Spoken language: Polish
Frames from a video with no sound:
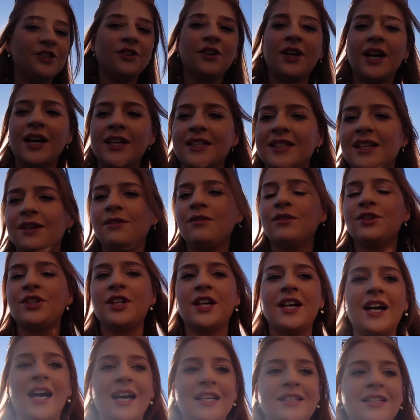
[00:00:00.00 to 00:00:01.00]
się okazało,
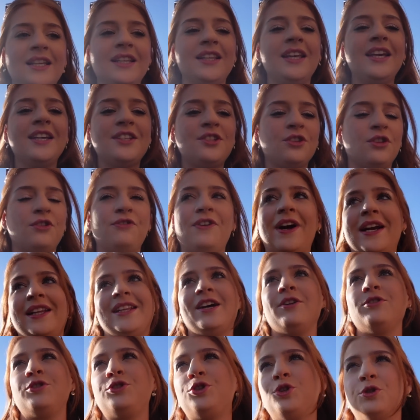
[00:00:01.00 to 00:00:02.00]
że kasa nie jest
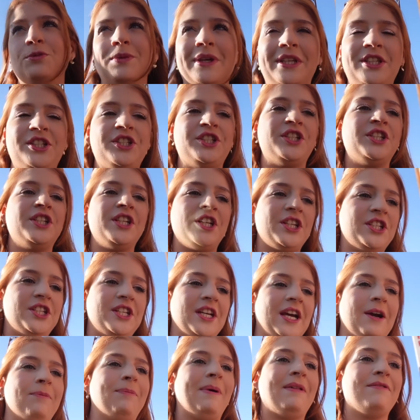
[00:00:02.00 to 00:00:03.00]
otwarta od 7.30,
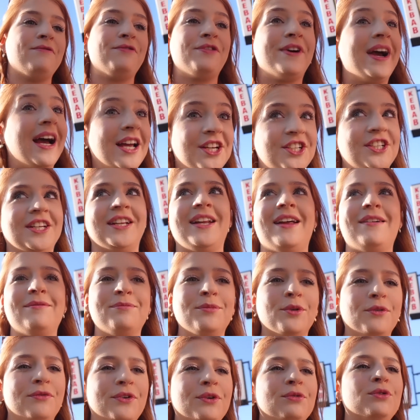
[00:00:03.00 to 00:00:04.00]
jak pan w kasie nam
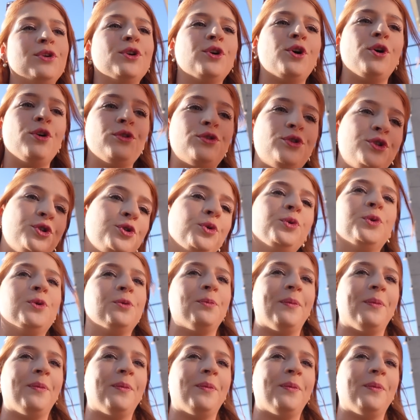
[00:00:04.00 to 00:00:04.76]
mówił, tylko od 7.00.